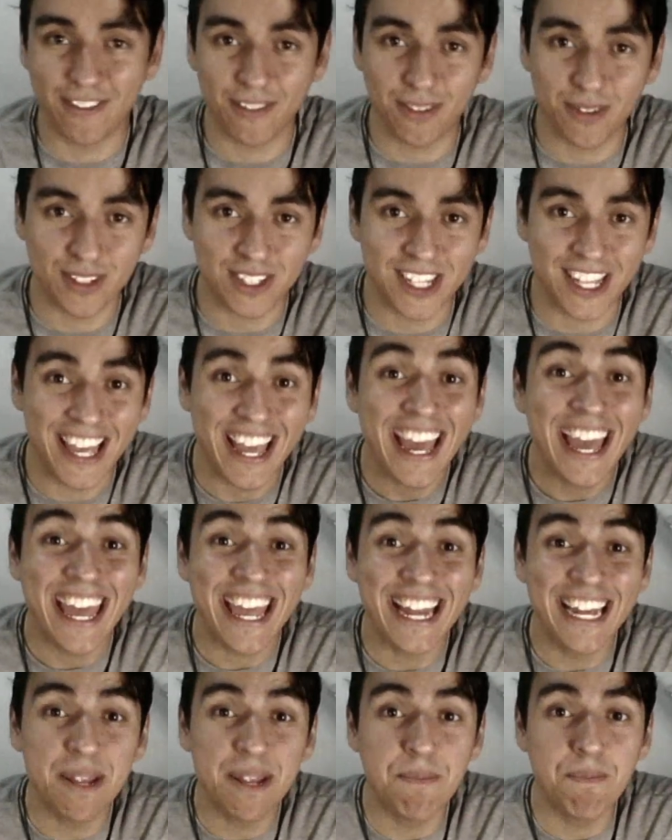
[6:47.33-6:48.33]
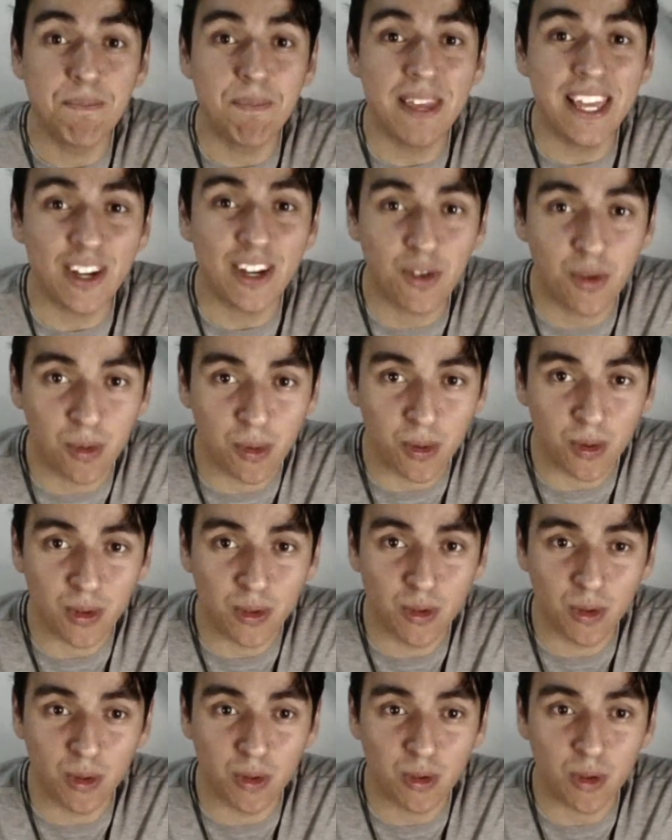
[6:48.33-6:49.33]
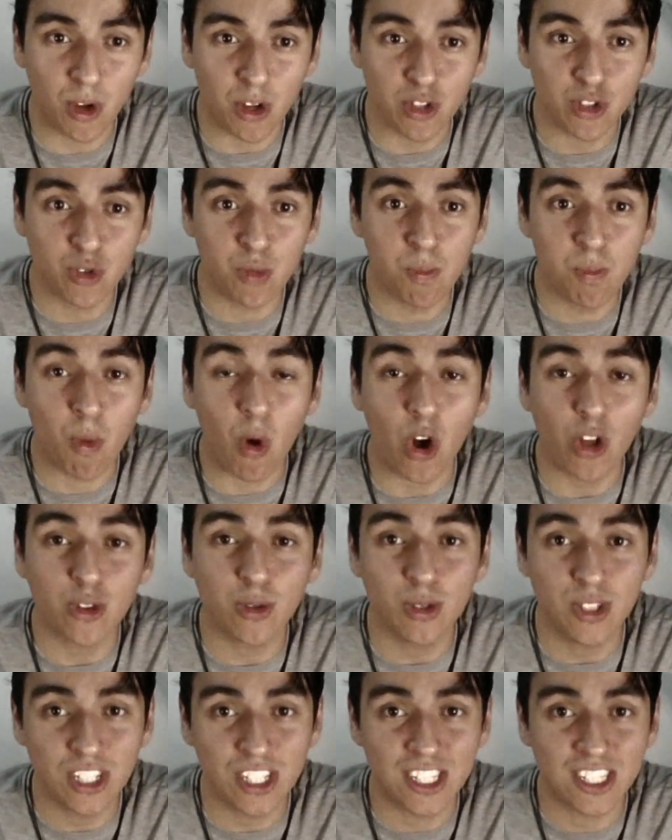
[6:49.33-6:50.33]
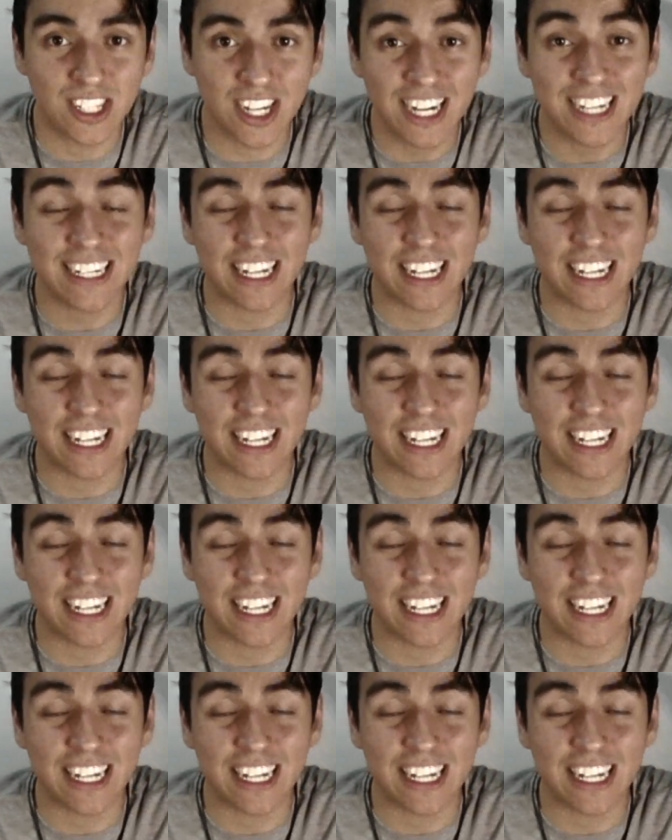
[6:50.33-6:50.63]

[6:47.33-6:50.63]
vamos dizer, assim, inimigo do nosso modo de ser,